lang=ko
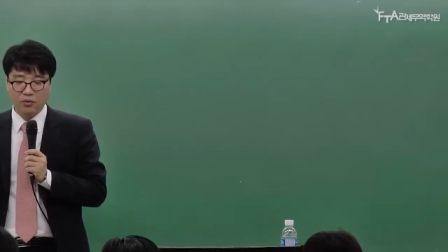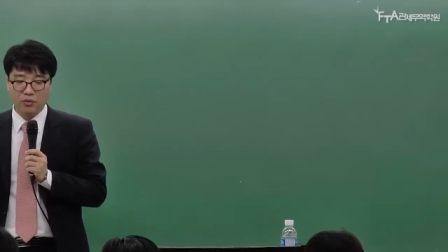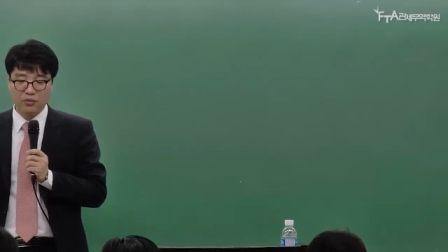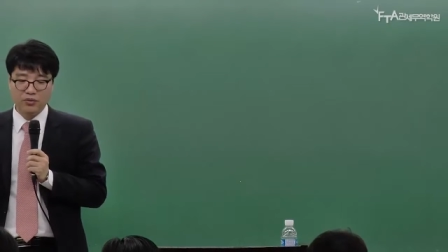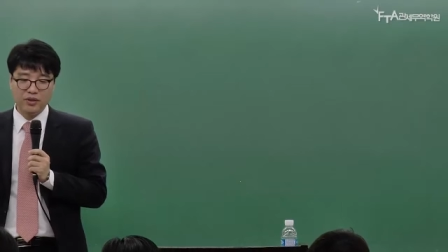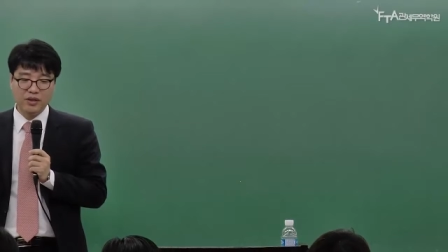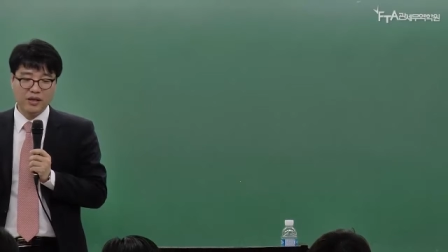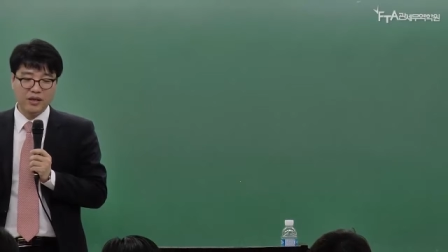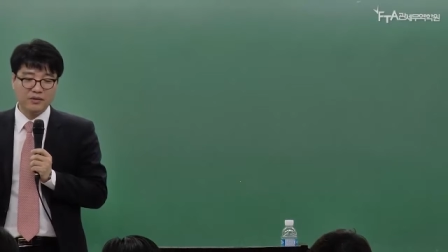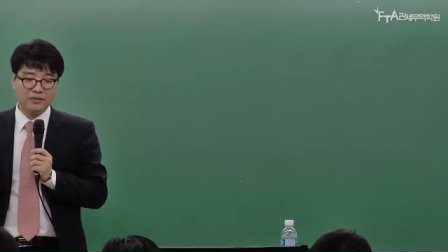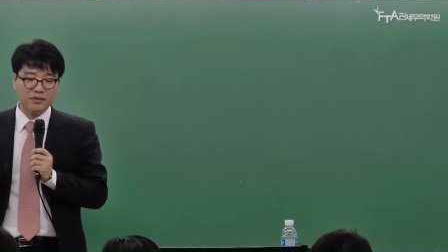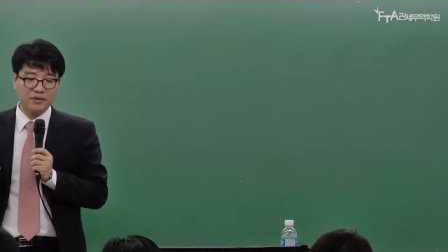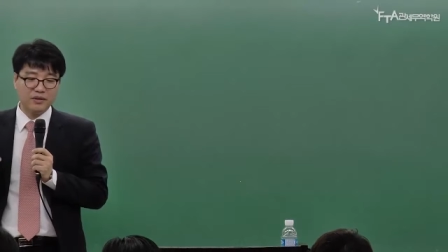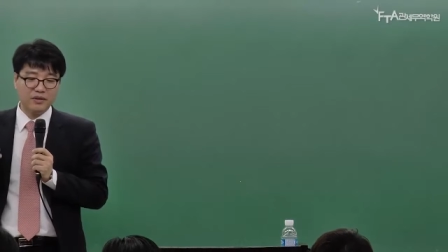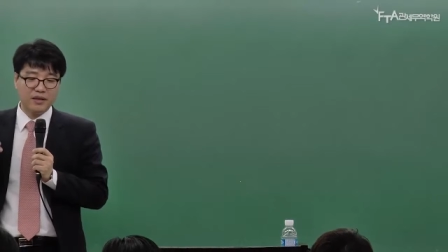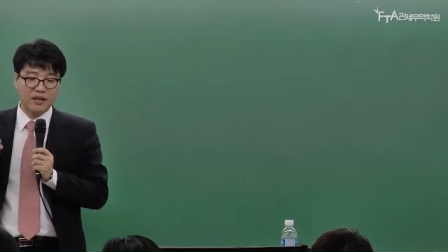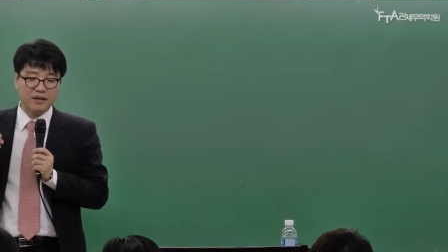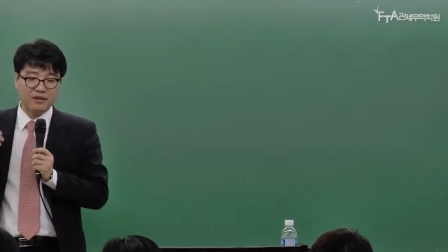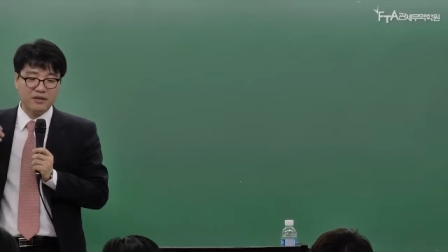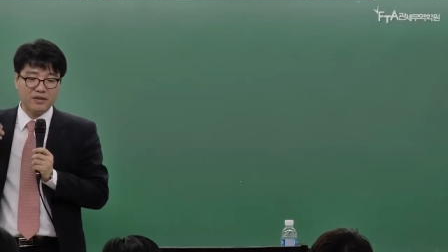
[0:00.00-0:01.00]
공제를 할 수
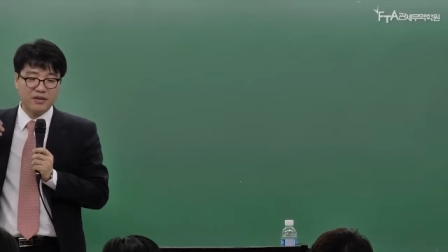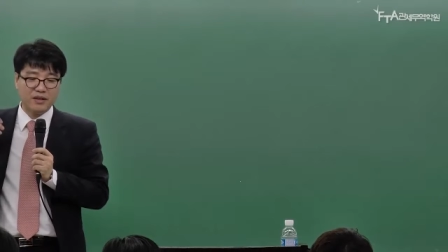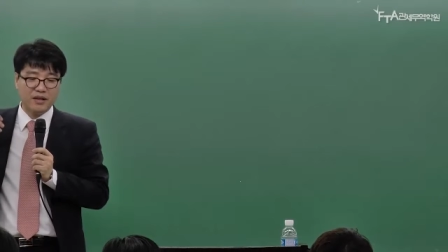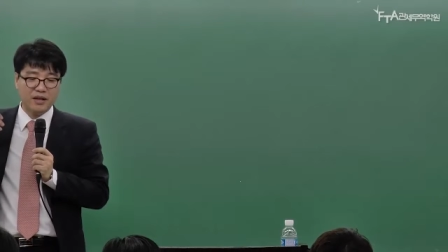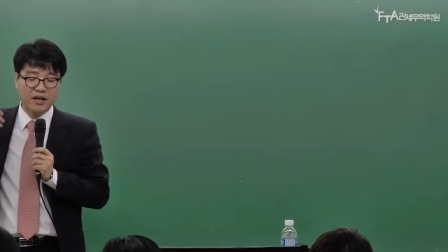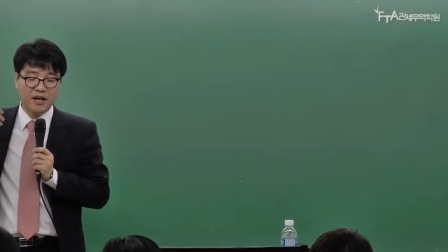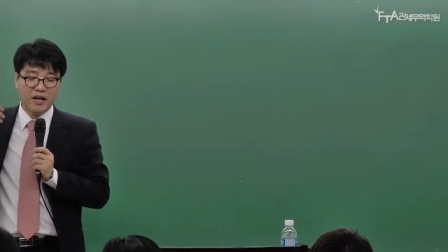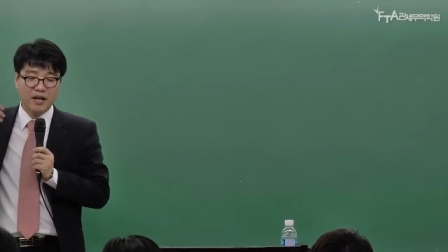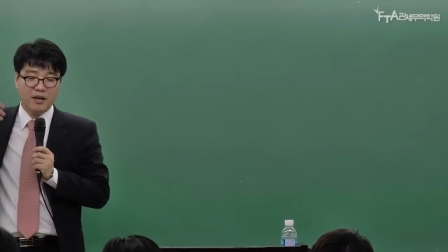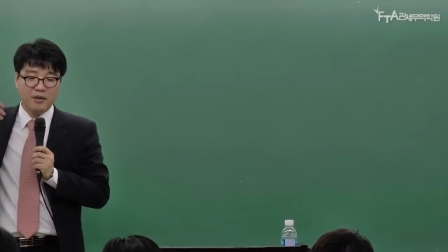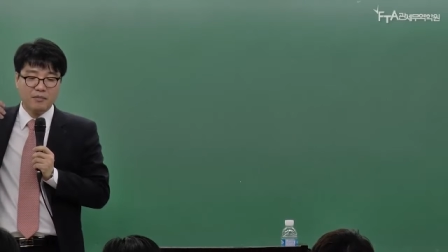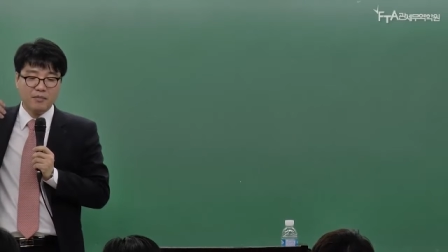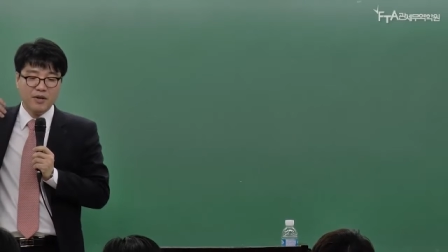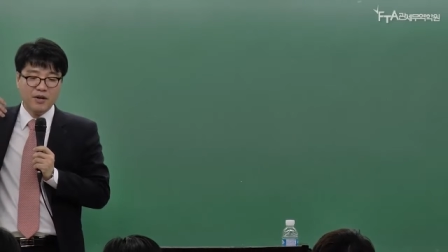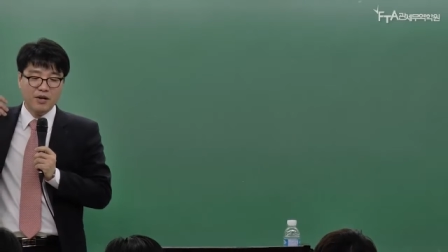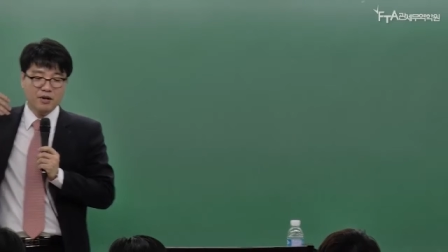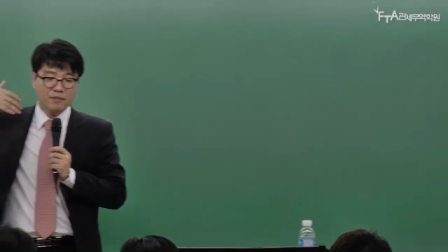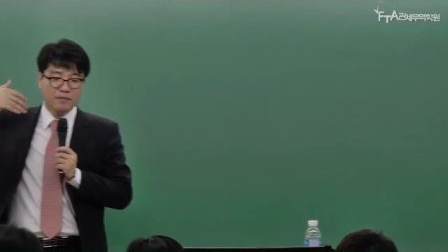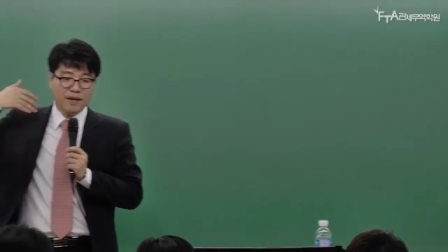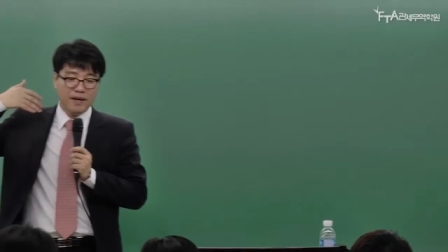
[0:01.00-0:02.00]
있는데 이것이
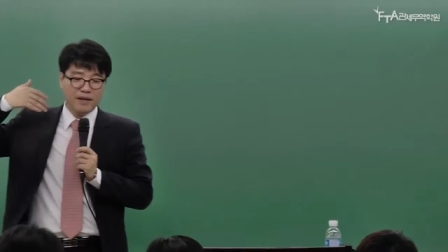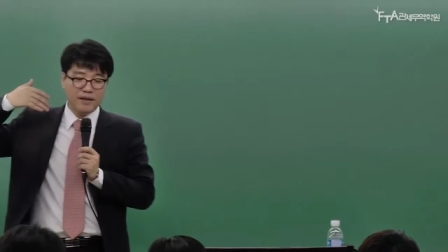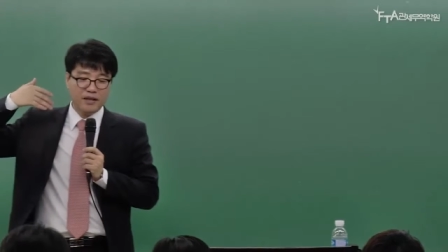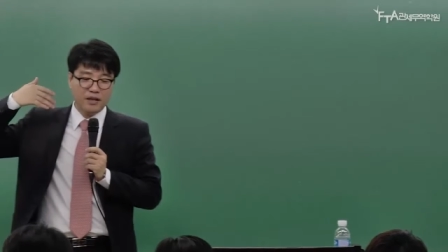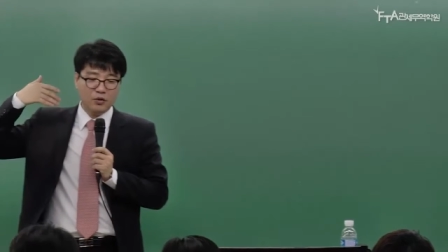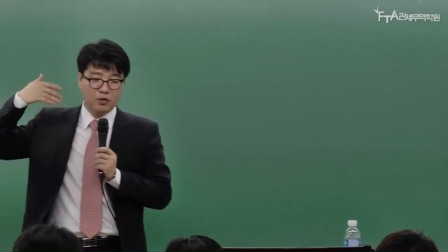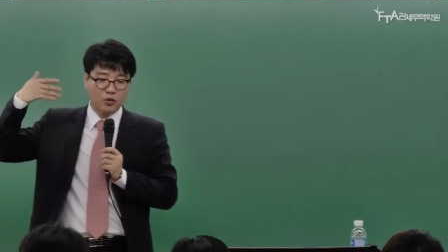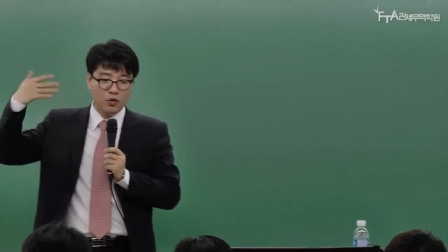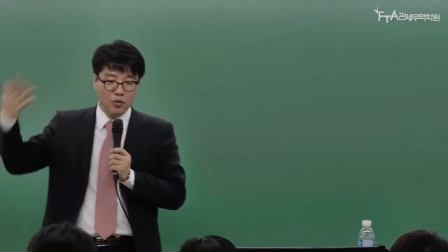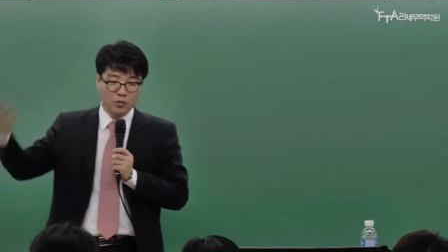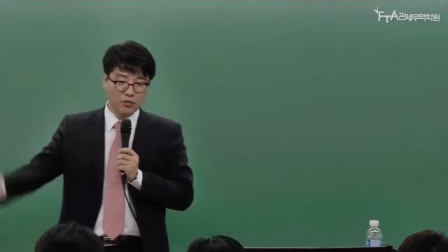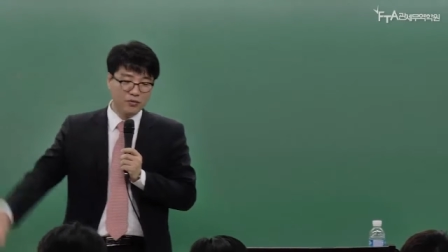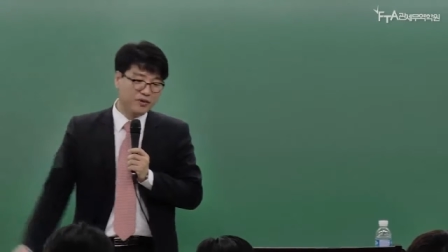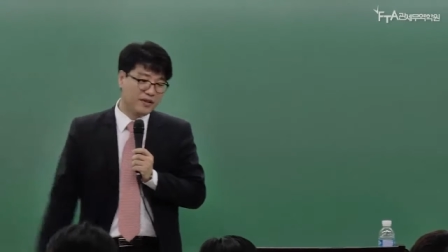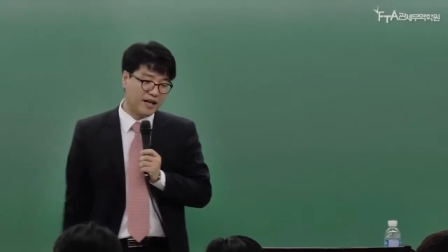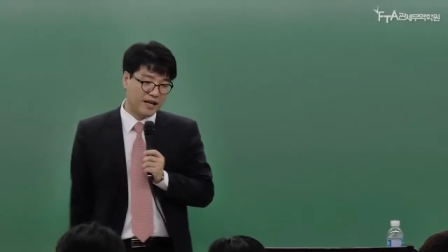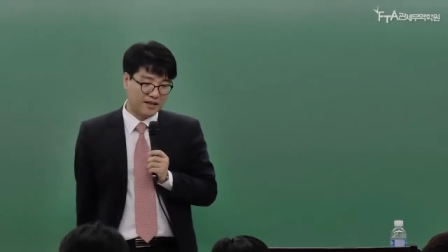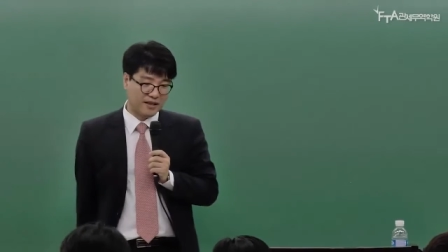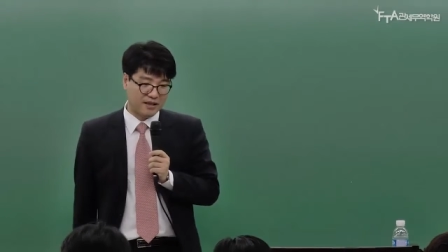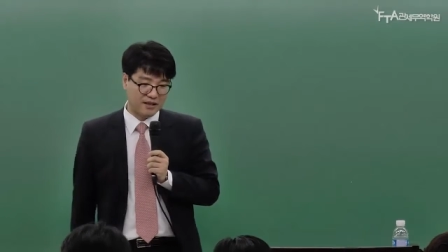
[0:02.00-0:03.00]
명백히
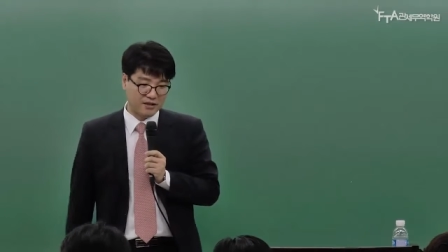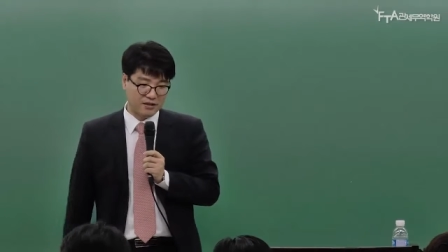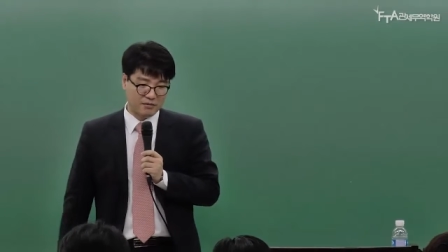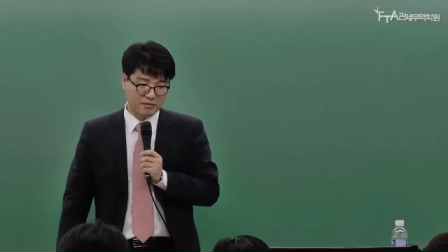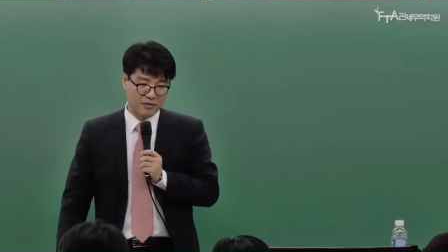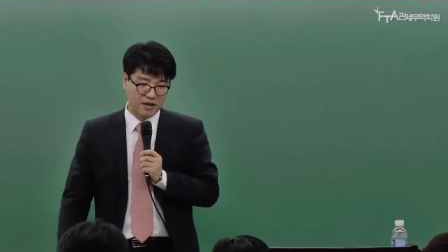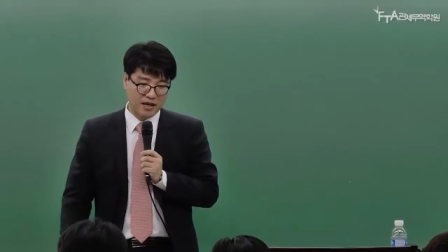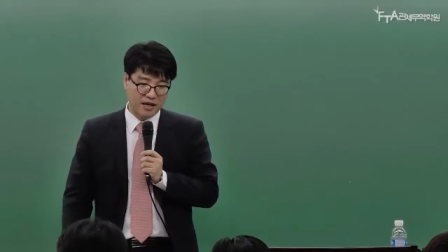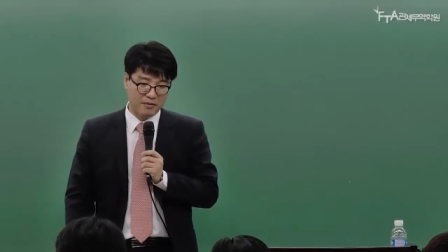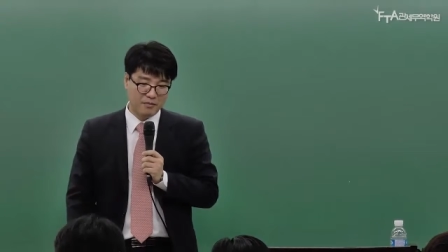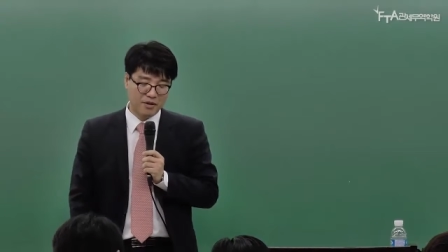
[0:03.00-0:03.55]
구분돼야 되는 겁니다.